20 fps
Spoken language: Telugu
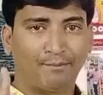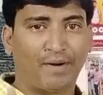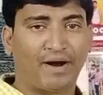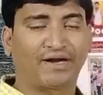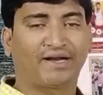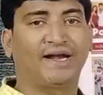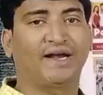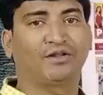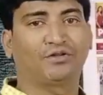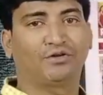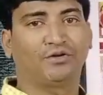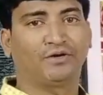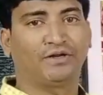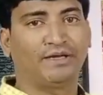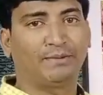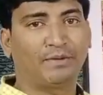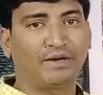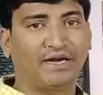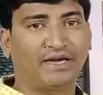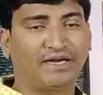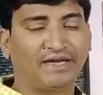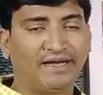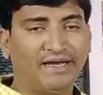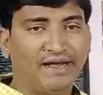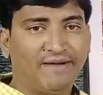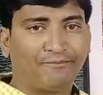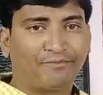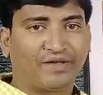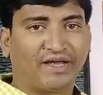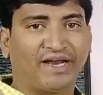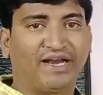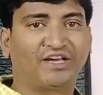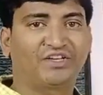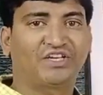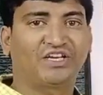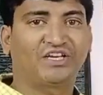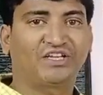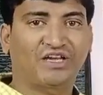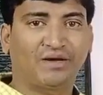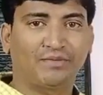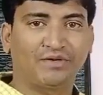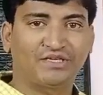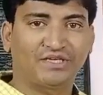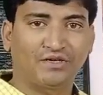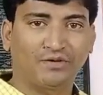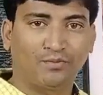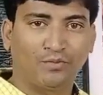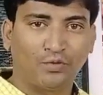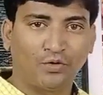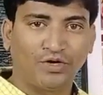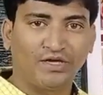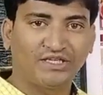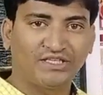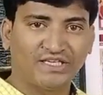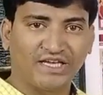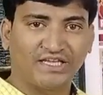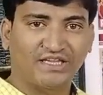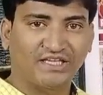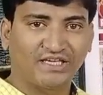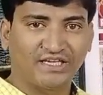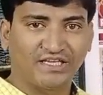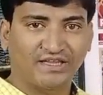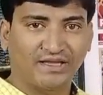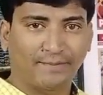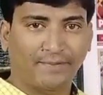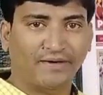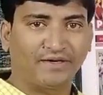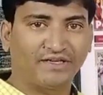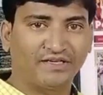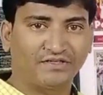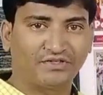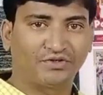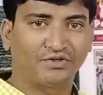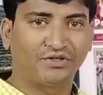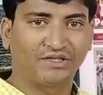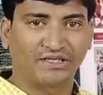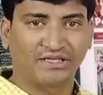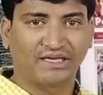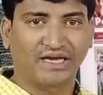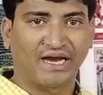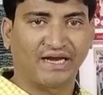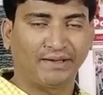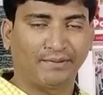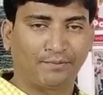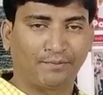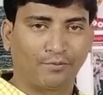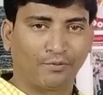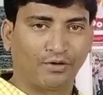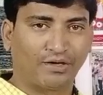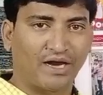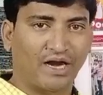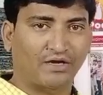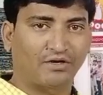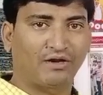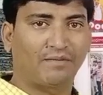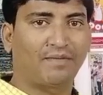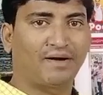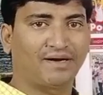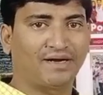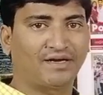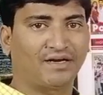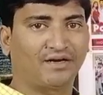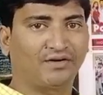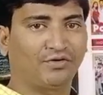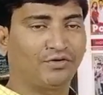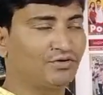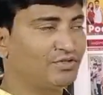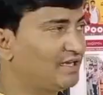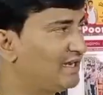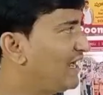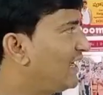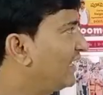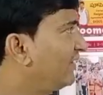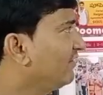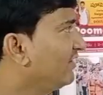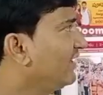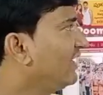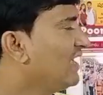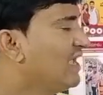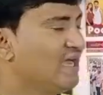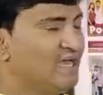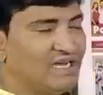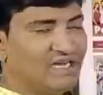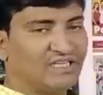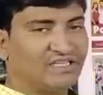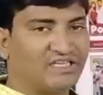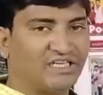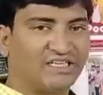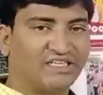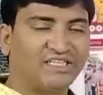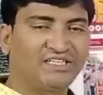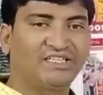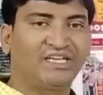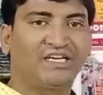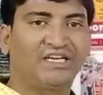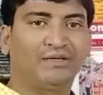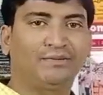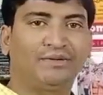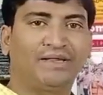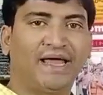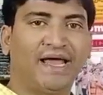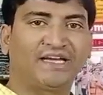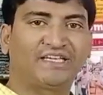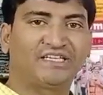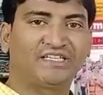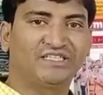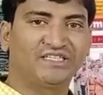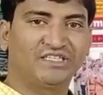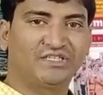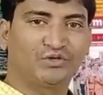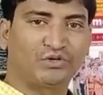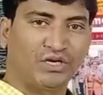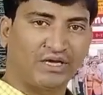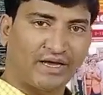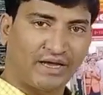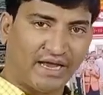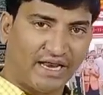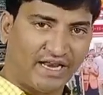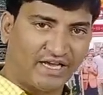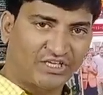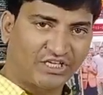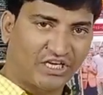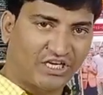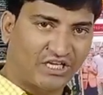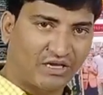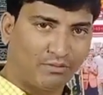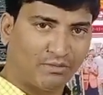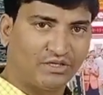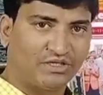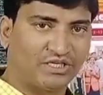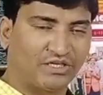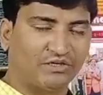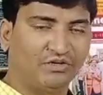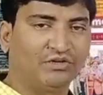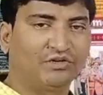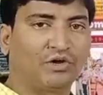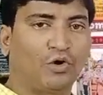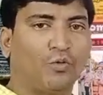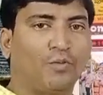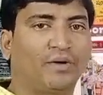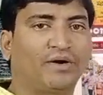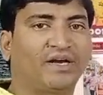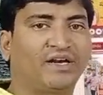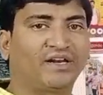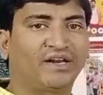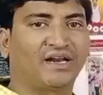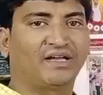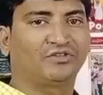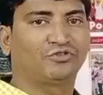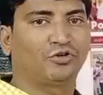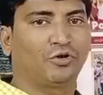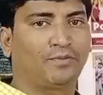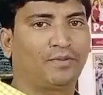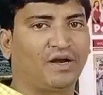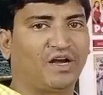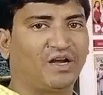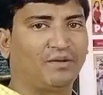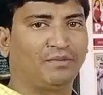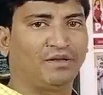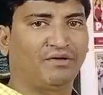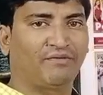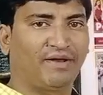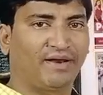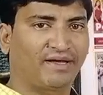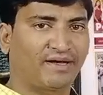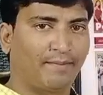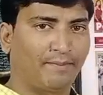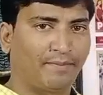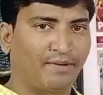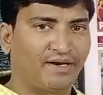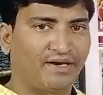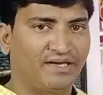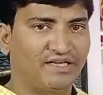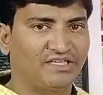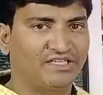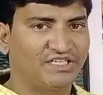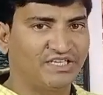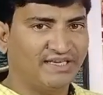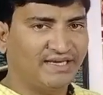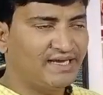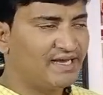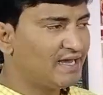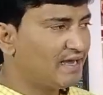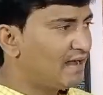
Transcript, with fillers: మాట్లాడుతున్నాడు ఏమంటే ఎలక్షన్ కమిషన్ మోడీ చేతి కింద పనిచేస్తుంది అని ఘాటుగా మాట్లాడినట్టు సో ఇలాంటివి జగదీష్ రెడ్డి మీద యాక్షన్ తీసుకున్న ఎలక్షన్ కమిషన్ కోమటిరెడ్డి రాజగోపాల్ రెడ్డి మీద వాళ్ళ కంపెనీ నుంచి